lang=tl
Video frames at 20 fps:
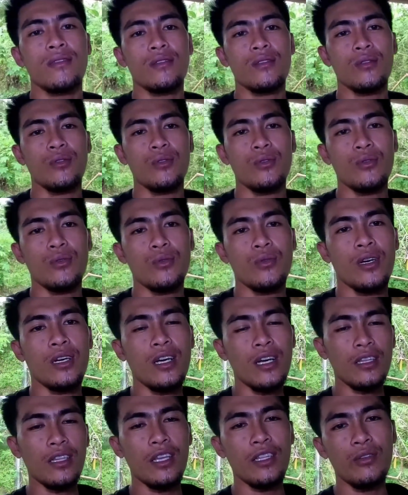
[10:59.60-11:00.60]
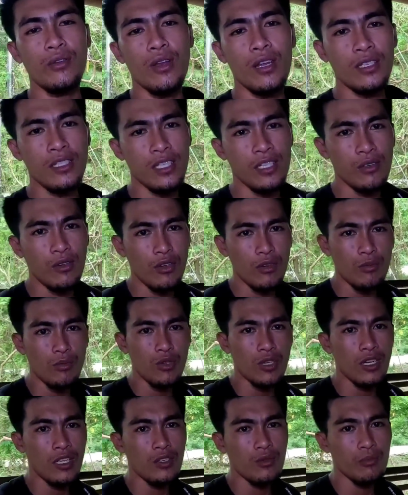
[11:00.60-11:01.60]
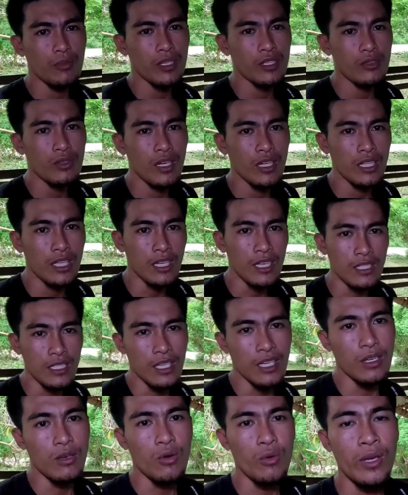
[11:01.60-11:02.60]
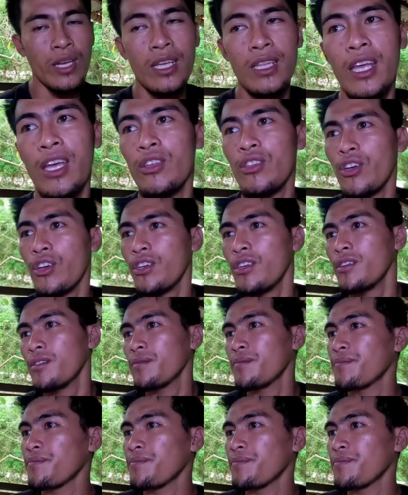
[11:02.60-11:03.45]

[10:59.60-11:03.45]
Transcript: So, hanggang dito lang siguro muna na yung video natin kasi uwi na tayo, Toy.